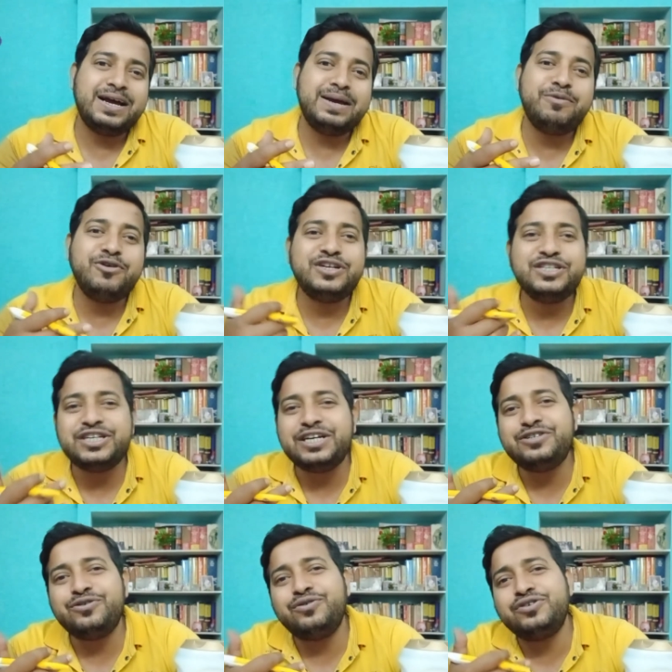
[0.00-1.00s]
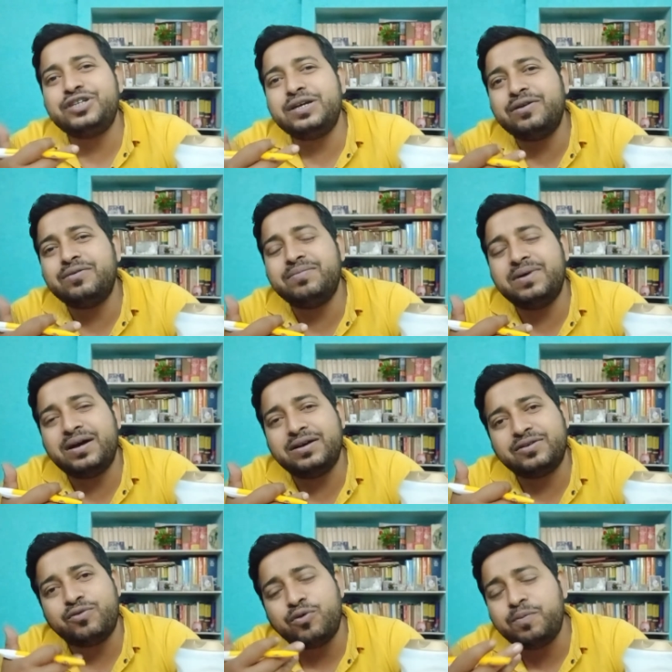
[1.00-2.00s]
এবং কিসের জন্য সে
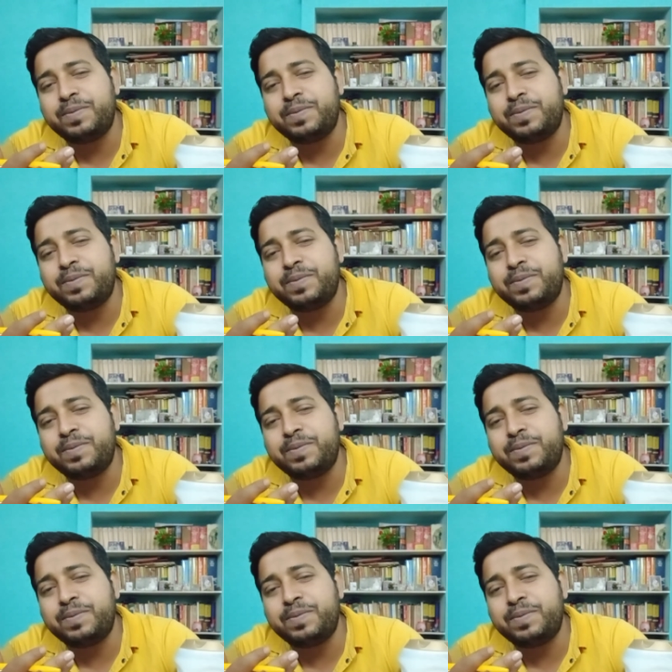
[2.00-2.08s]
কোন